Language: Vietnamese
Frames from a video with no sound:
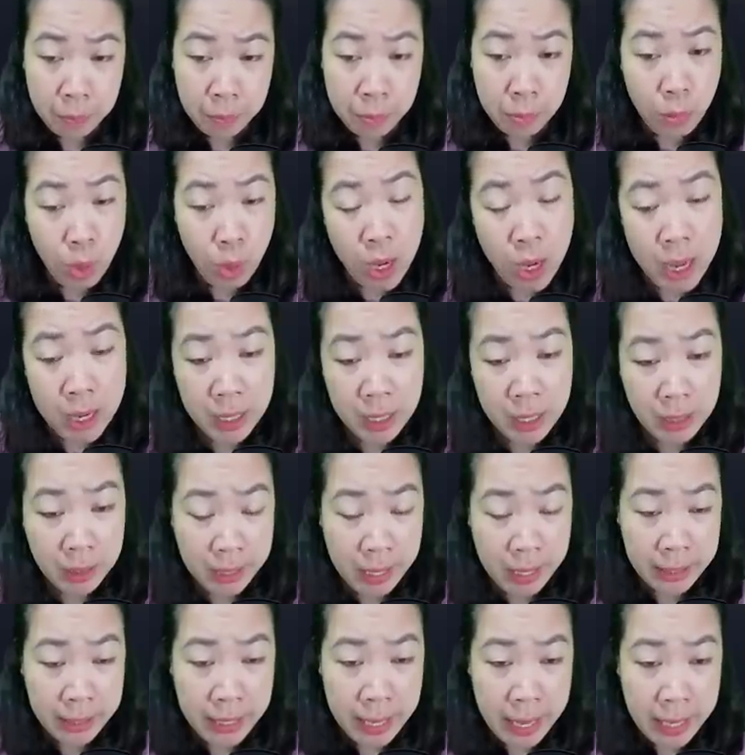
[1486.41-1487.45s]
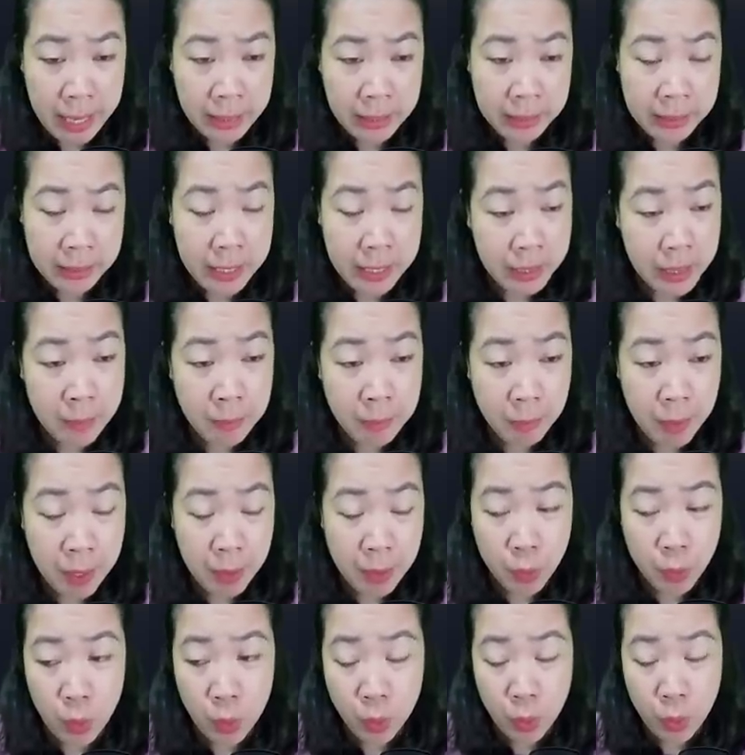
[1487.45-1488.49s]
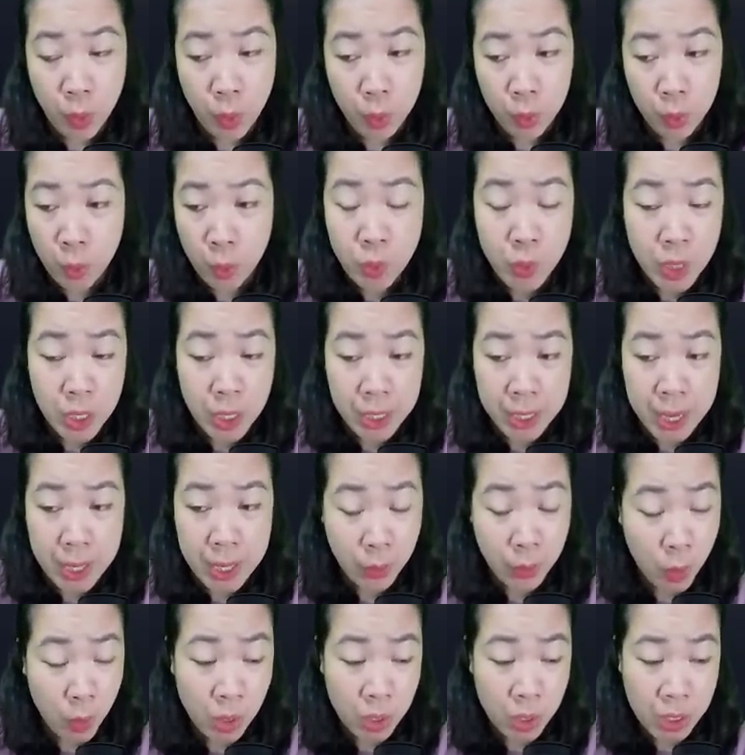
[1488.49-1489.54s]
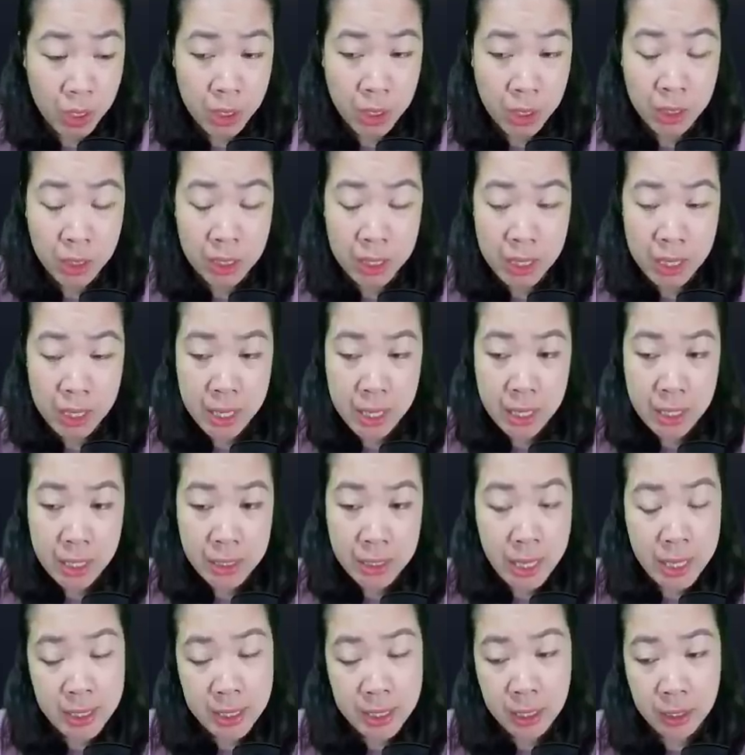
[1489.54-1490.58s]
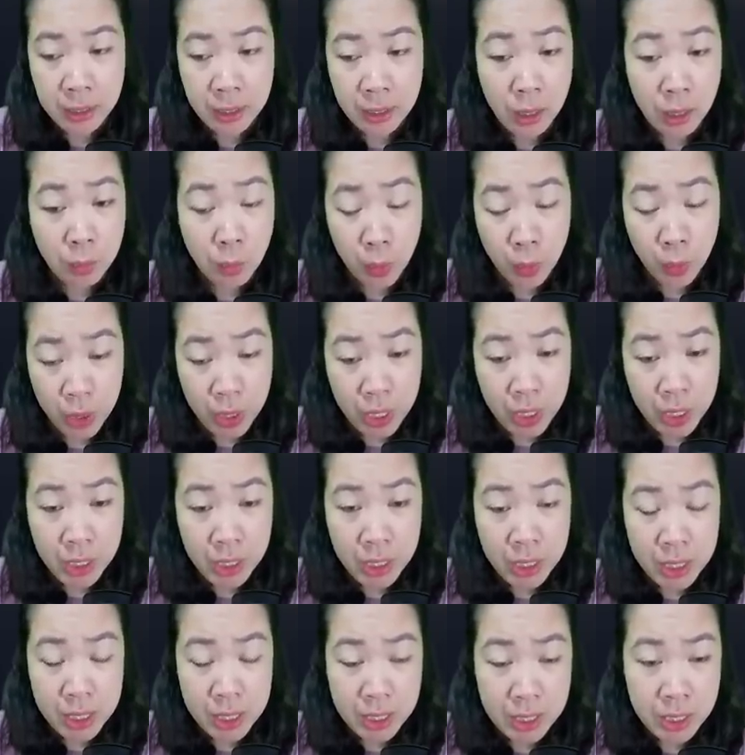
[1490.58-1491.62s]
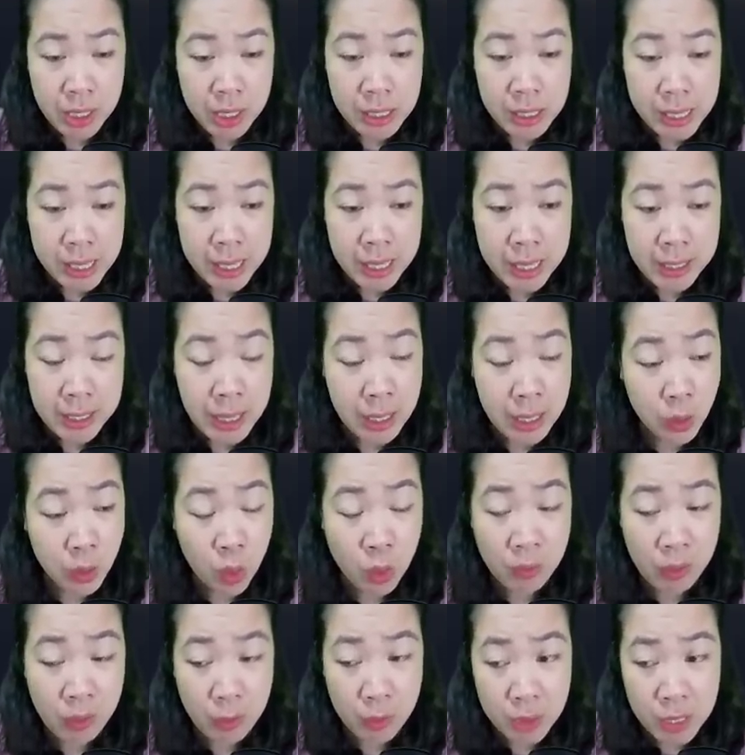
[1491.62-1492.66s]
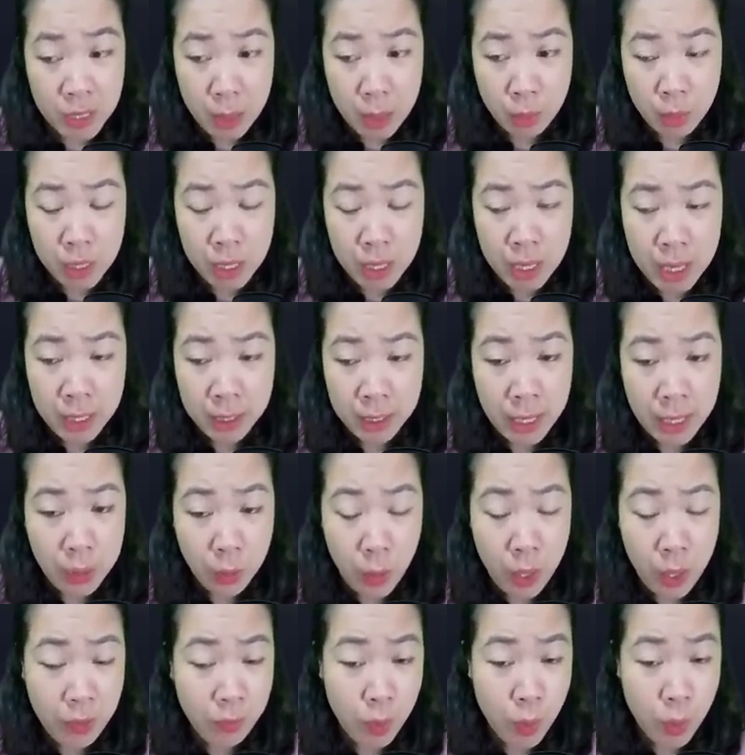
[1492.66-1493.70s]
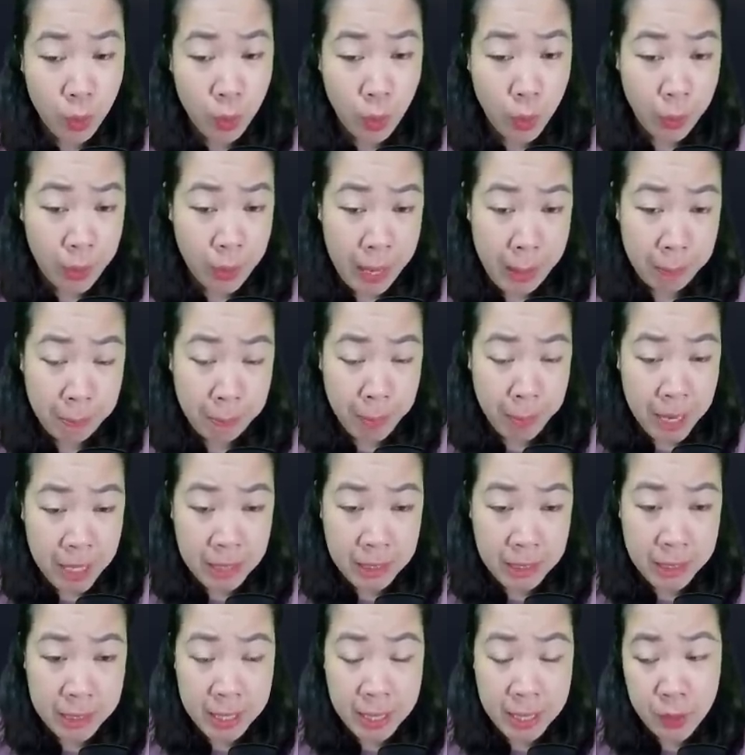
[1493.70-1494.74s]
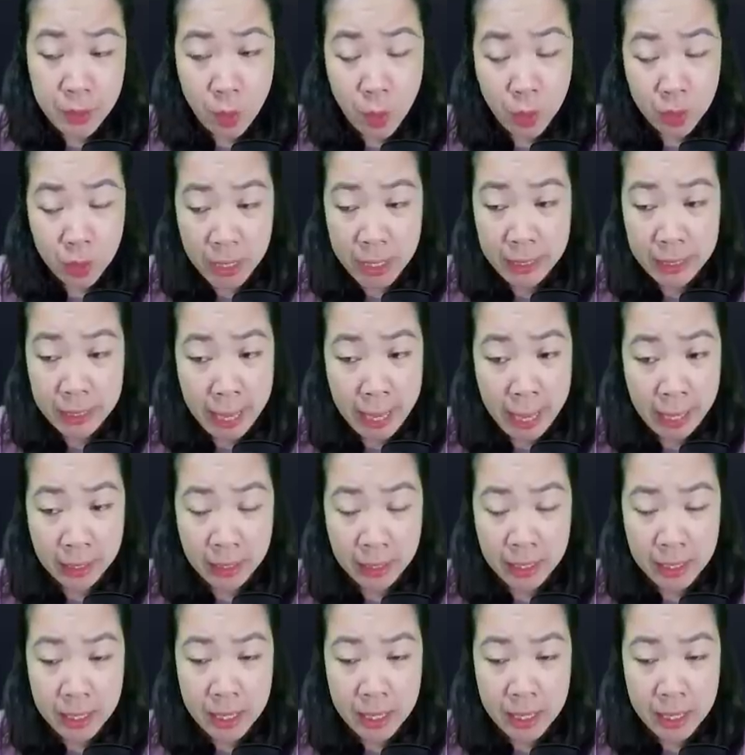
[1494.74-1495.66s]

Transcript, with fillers: Mỗi lần ở cạnh anh thì tâm tình của cô cũng trở nên tốt hơn. Xe dừng ở một nơi, Dương Hy dẫn cô vào trong. Cảnh quan vô cùng đẹp mắt khiến cô kinh ngạc.